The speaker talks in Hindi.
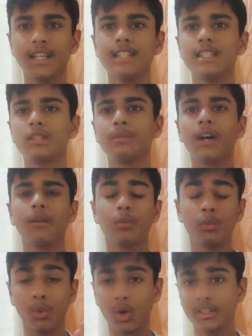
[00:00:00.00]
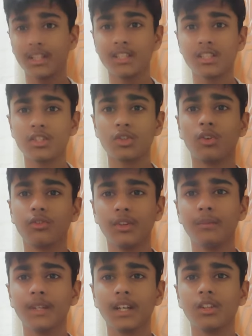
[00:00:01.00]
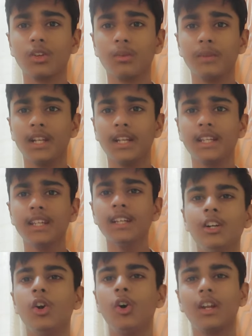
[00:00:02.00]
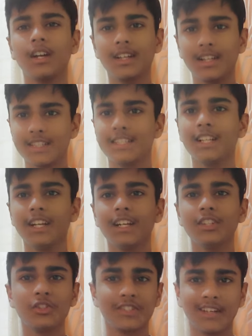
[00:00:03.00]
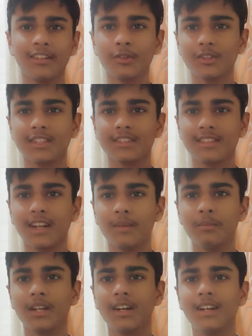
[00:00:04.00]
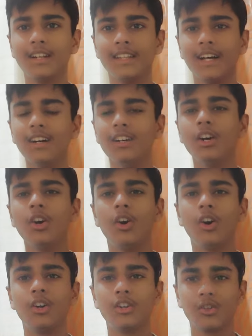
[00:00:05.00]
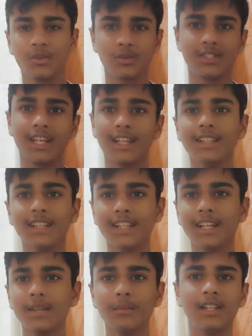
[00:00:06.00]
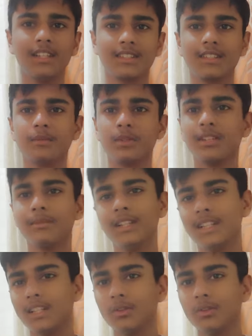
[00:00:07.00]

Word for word: है जिसपे आपको बहुत ही अच्छी शॉर्ट फिल्म देखने को मिलेगी और अगर अच्छी लगे तो चैनल को सब्सक्राइब भी कर लेना और उस चैनल की लिंक मैं डिस्क्रिप्शन में दे